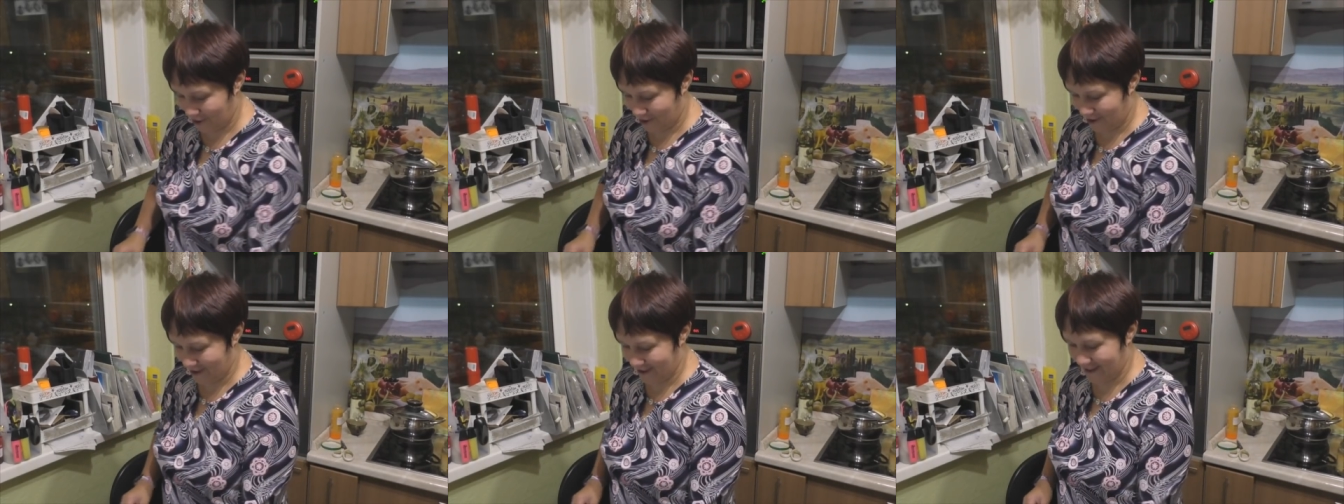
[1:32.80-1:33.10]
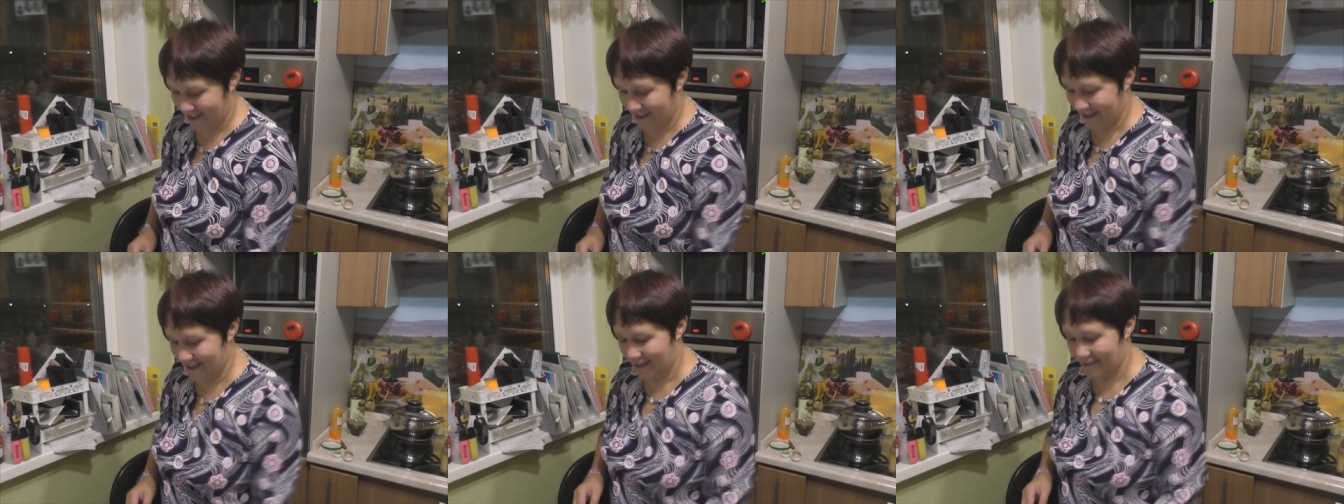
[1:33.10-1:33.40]
хочу
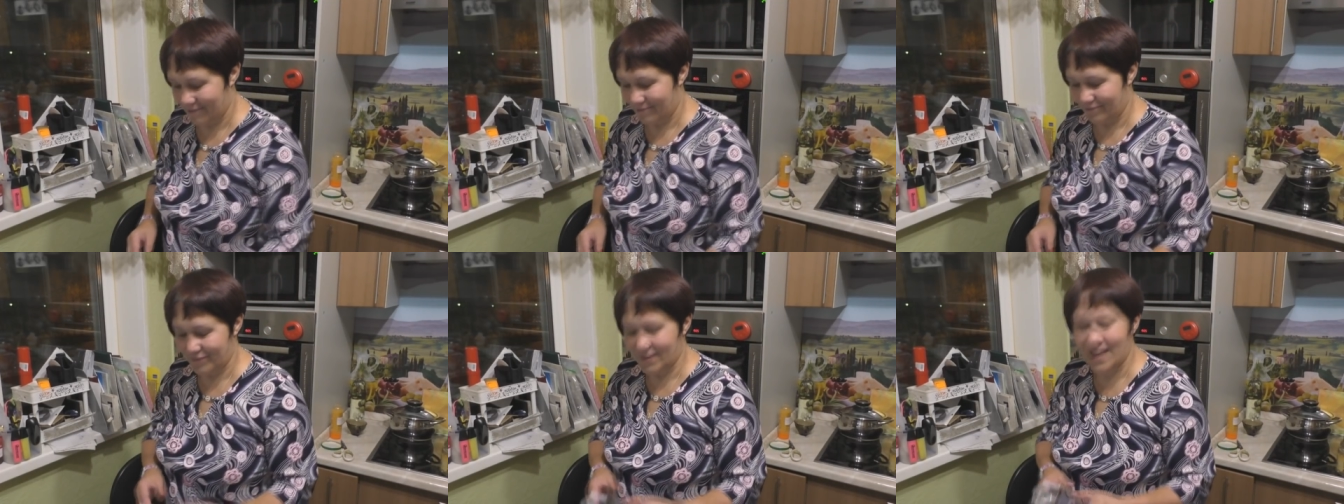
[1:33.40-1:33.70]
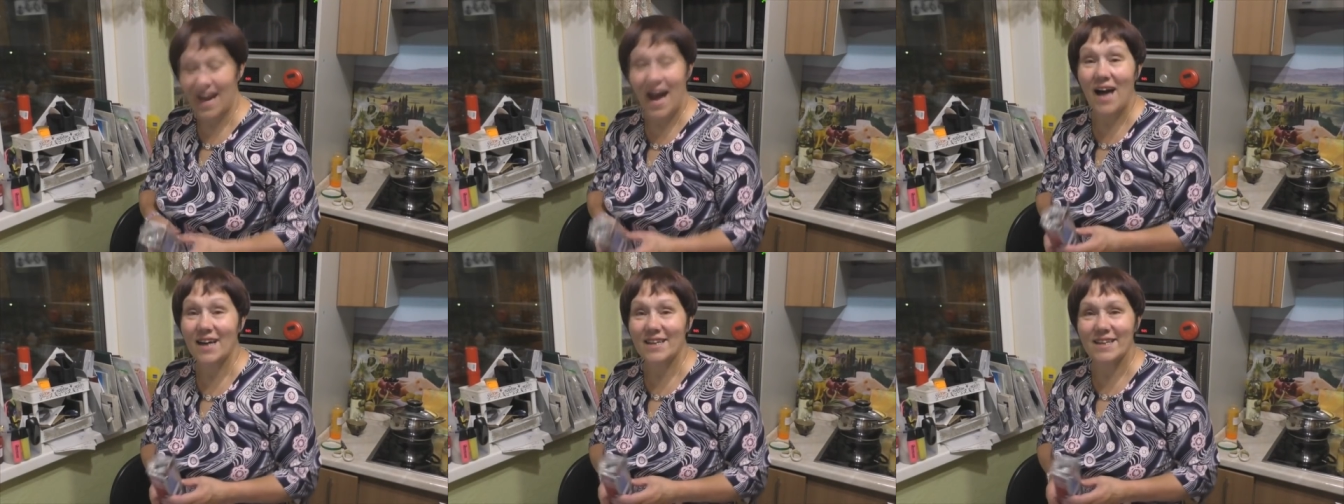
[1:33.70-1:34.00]
рассказать.
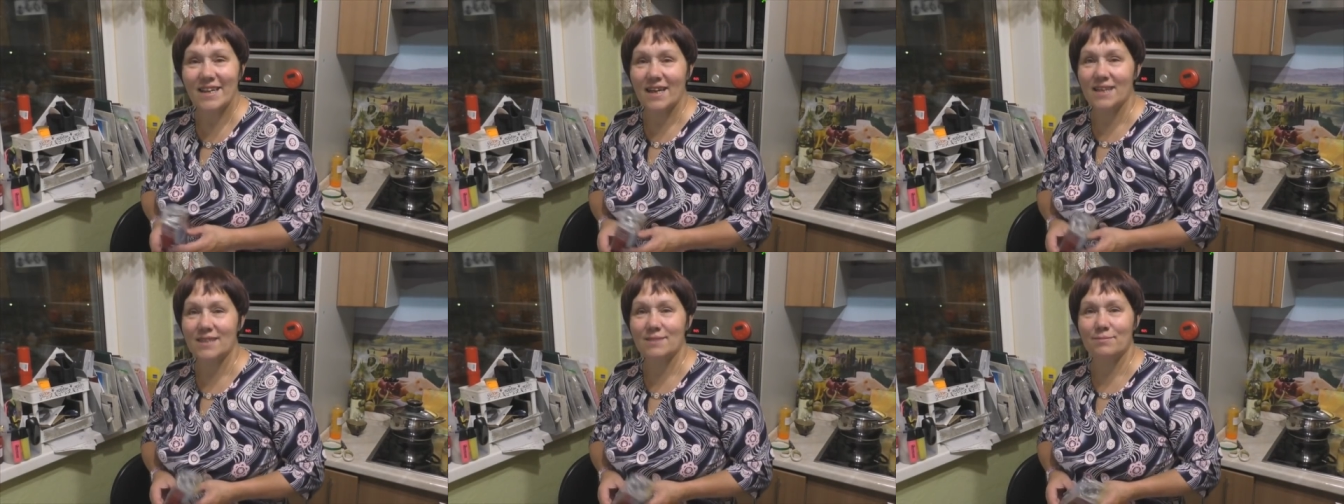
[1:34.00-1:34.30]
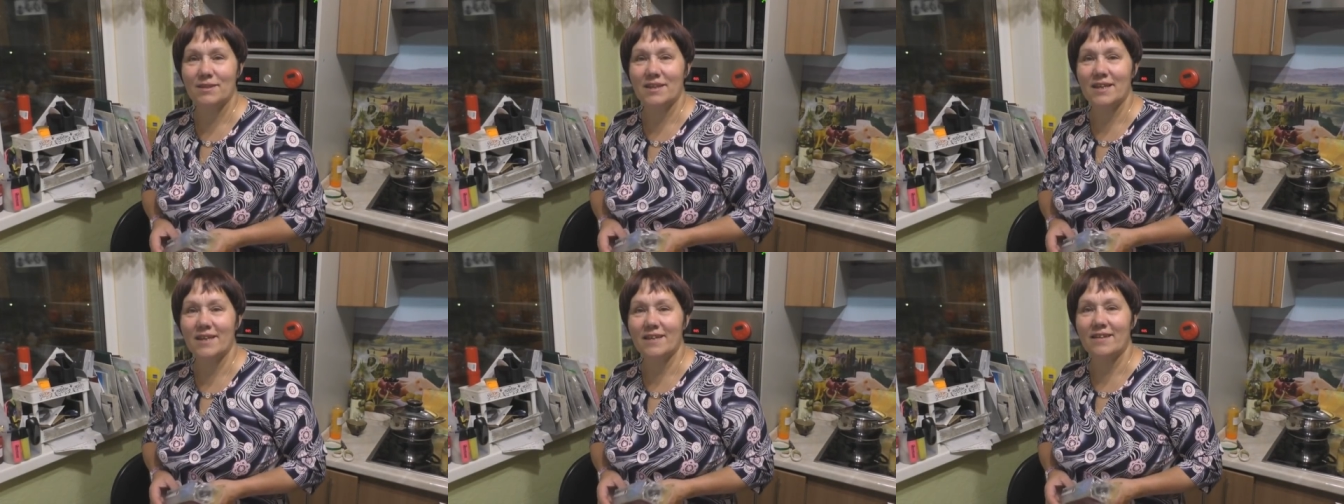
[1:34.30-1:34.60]
Как-то я
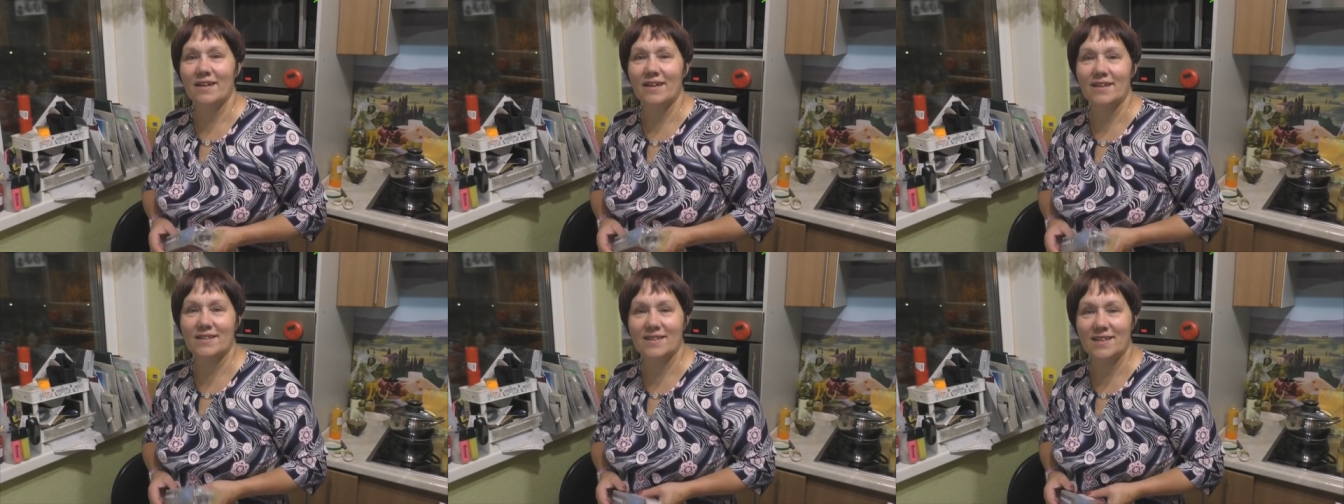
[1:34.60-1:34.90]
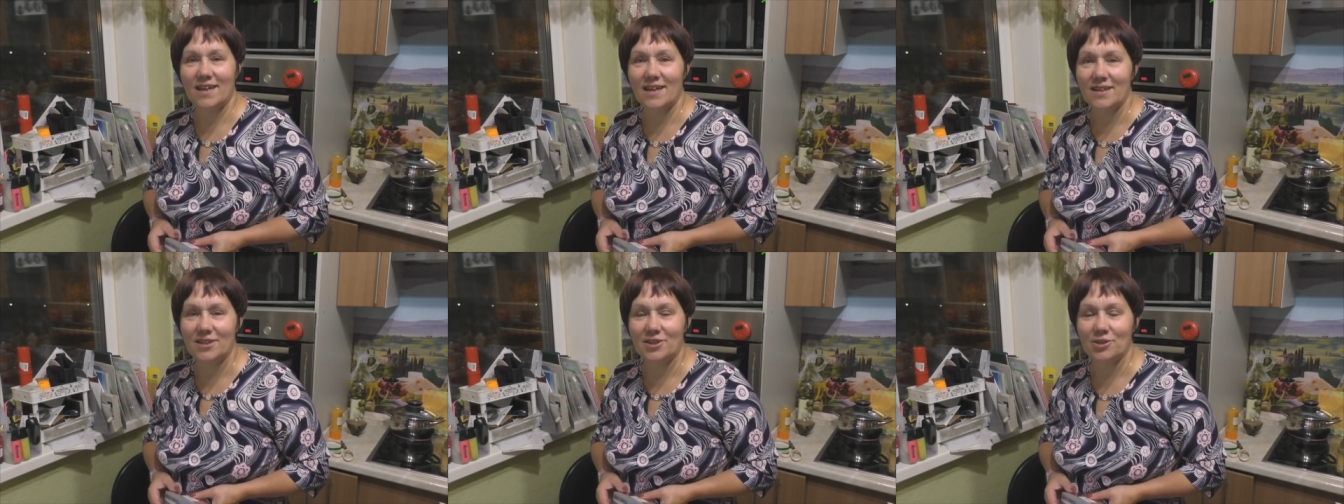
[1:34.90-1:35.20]
смотрела
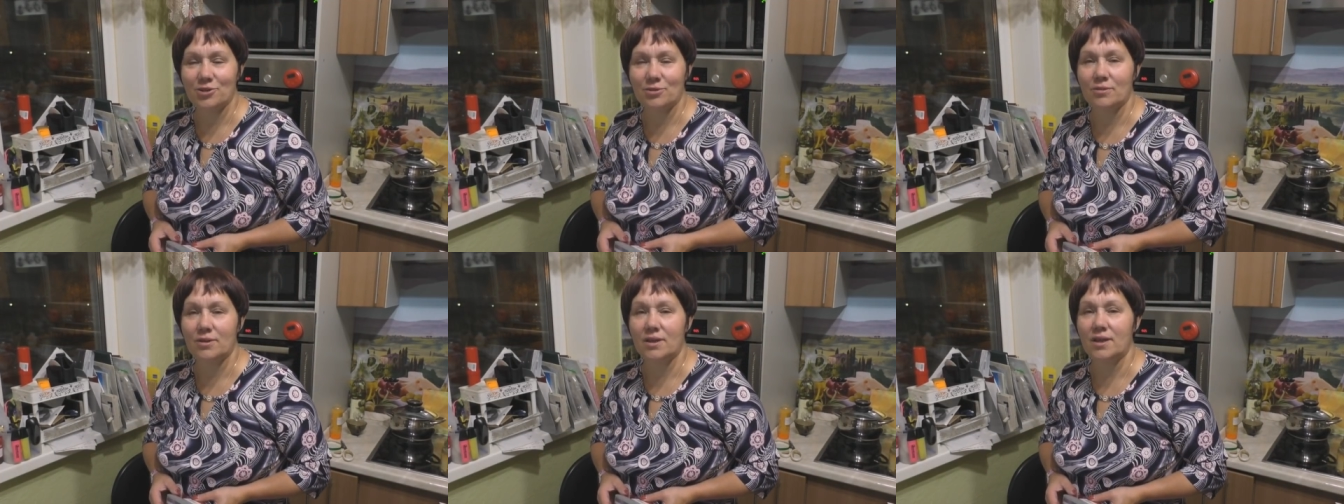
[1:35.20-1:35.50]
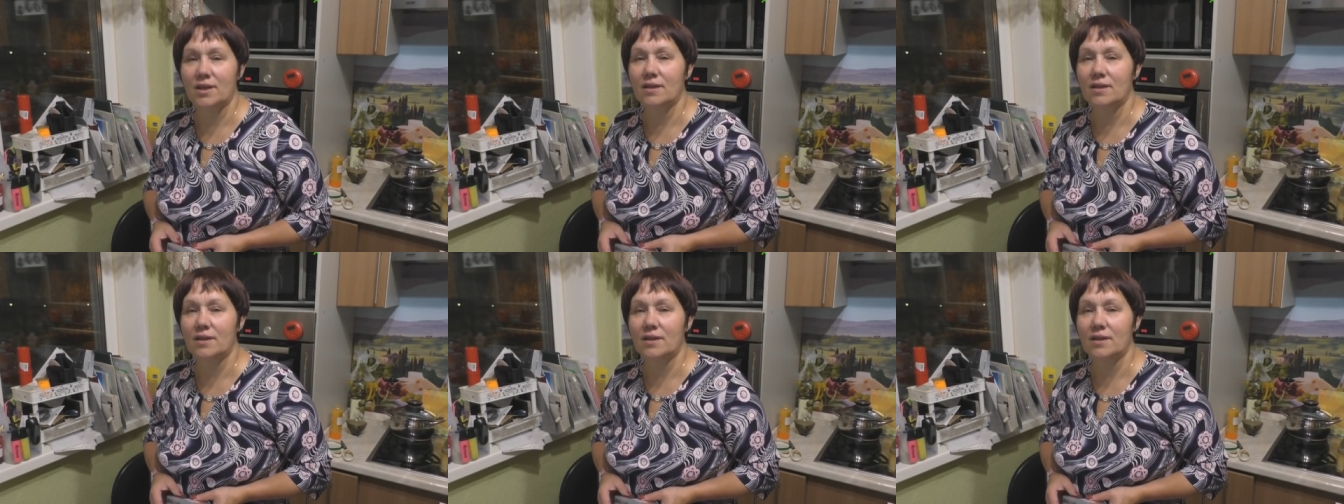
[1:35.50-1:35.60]
Оксаночку,